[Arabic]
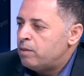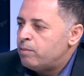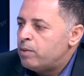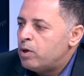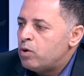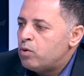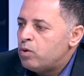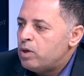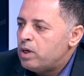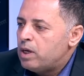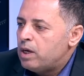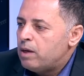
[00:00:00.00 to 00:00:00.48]

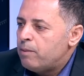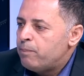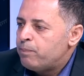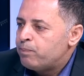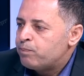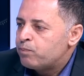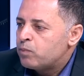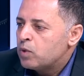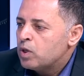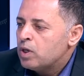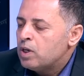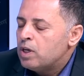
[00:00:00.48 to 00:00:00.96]
بأنه هي
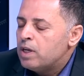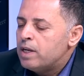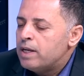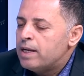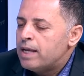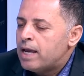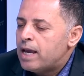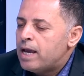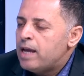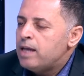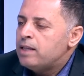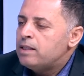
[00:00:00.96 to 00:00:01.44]

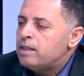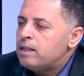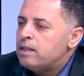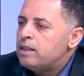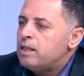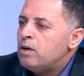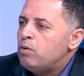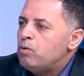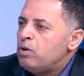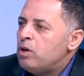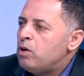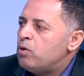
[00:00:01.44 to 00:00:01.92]
نهايه
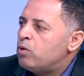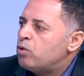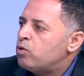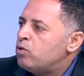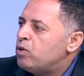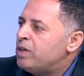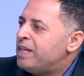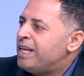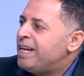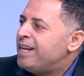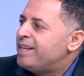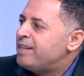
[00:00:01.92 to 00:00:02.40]
الدوله
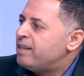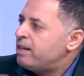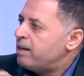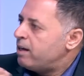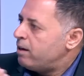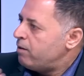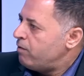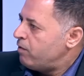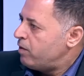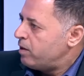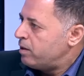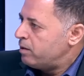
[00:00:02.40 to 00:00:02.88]
الاردنيه التي
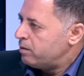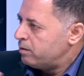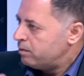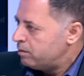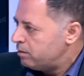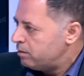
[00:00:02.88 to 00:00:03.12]
نعرفها